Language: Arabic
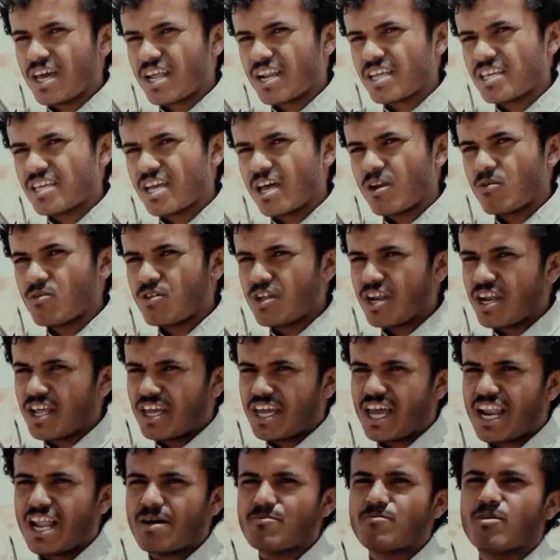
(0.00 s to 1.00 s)
عيال رجال واثنين
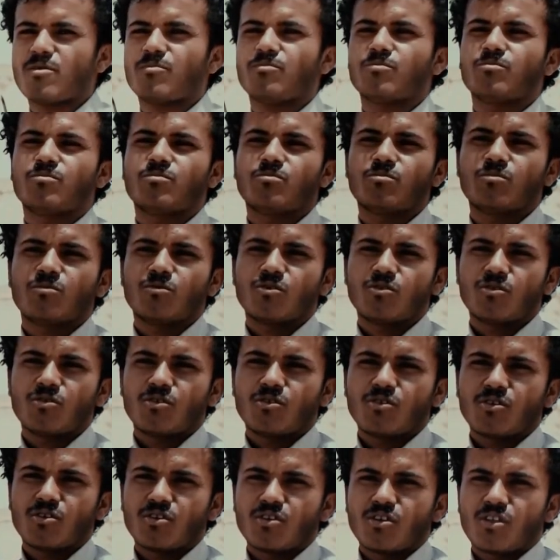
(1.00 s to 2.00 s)
عيال عمهم
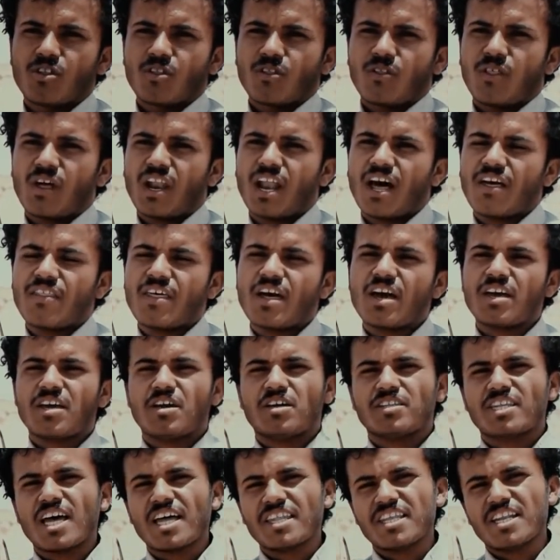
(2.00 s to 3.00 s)
ثلاثه
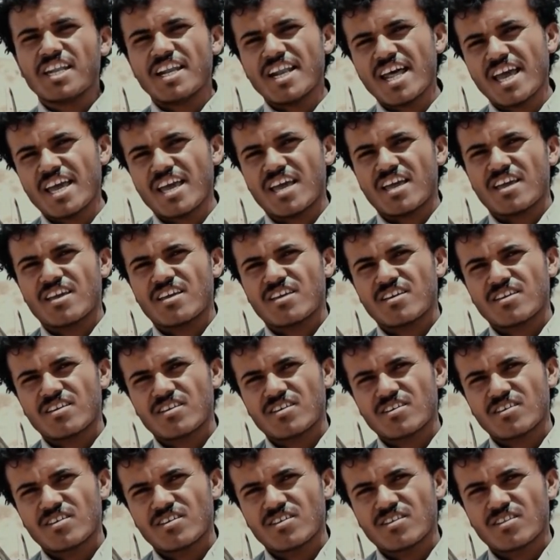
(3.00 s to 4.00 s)
تحت العنايه
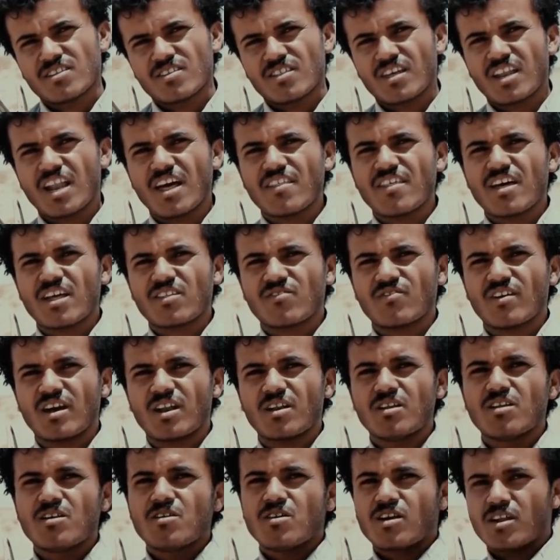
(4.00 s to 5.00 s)
ثلاثه اطفال
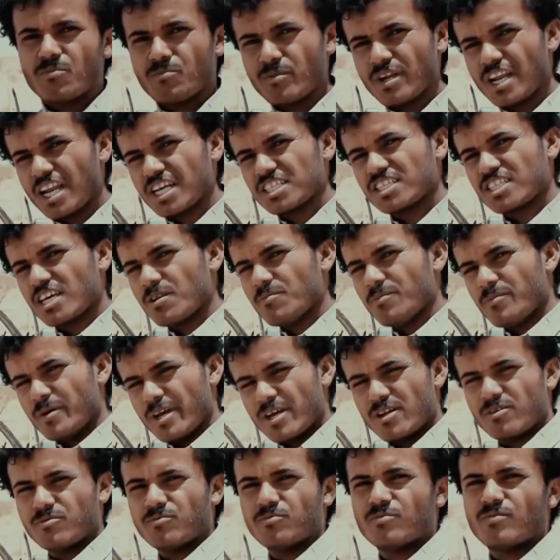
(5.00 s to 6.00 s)
من الاشطر من
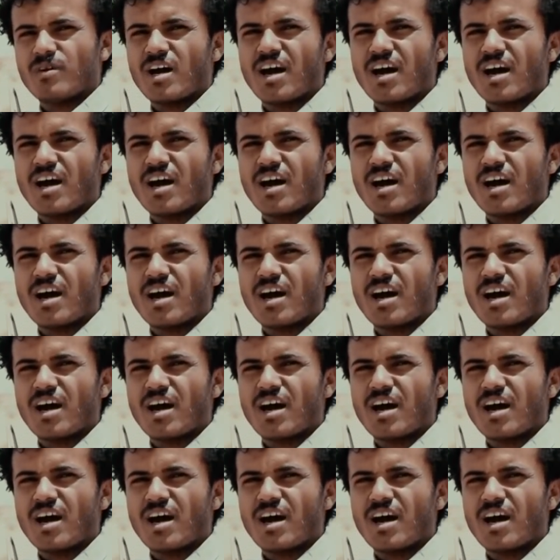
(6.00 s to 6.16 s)
بينهم